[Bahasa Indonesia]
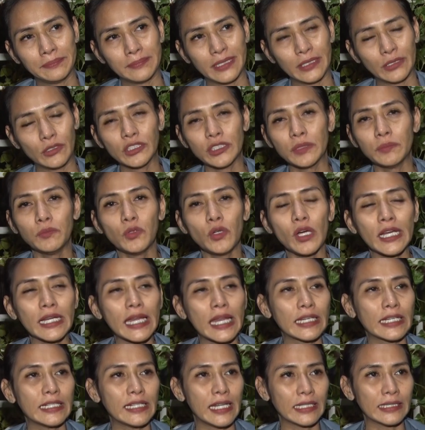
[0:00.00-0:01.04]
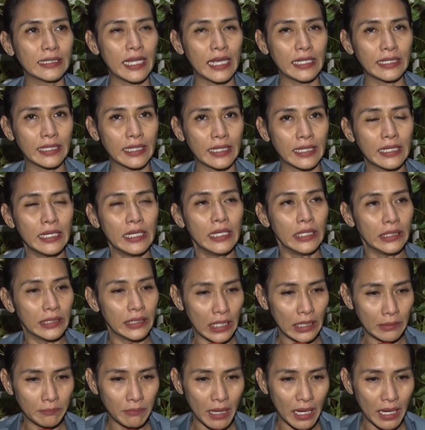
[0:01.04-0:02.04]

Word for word: Itu semua kan ada datanya. Dan